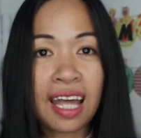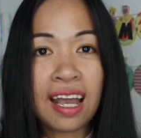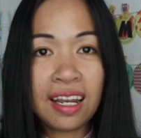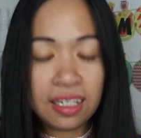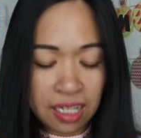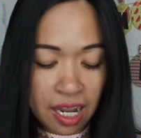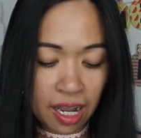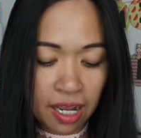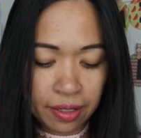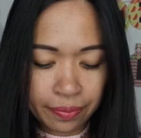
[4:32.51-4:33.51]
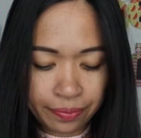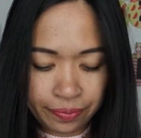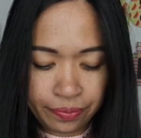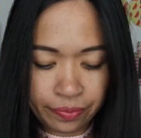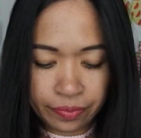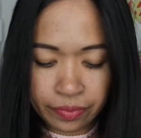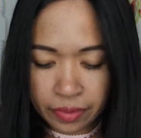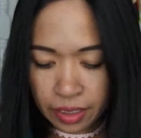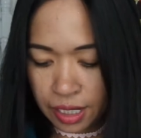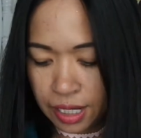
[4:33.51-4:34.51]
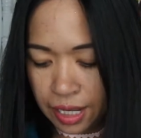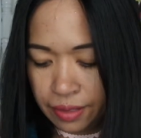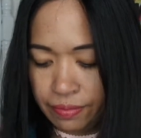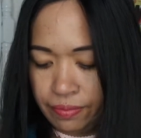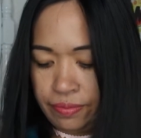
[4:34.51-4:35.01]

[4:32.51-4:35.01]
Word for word: tela niya. Kaya,